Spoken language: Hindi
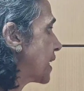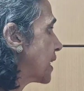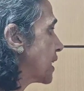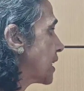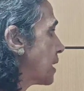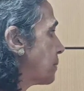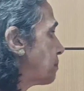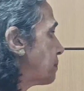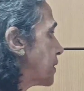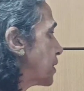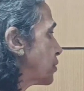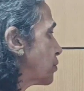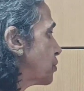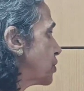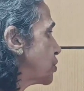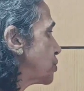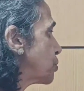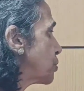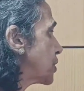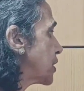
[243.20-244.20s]
है कपड़े को
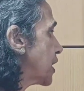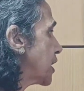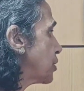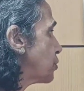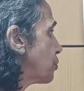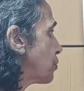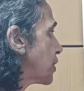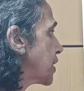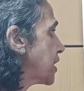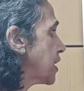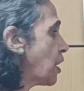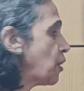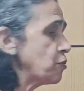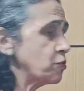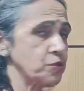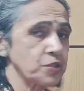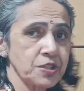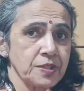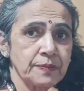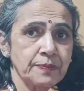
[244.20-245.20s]
निचोड़ना है तो रिंग
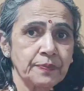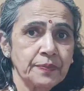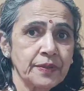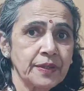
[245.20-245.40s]
आउट